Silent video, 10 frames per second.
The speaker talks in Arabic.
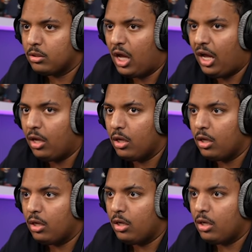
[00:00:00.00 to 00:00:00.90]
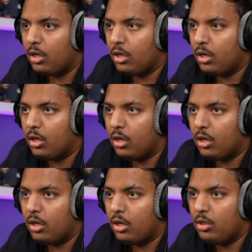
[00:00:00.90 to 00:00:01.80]
ها؟
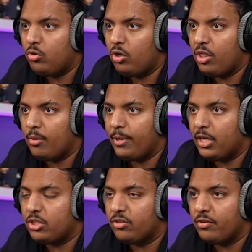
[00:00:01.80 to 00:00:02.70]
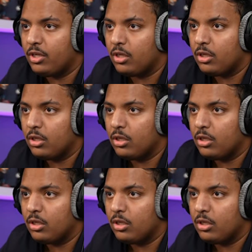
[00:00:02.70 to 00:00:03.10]
لا تقول لي اذا ما يكشفني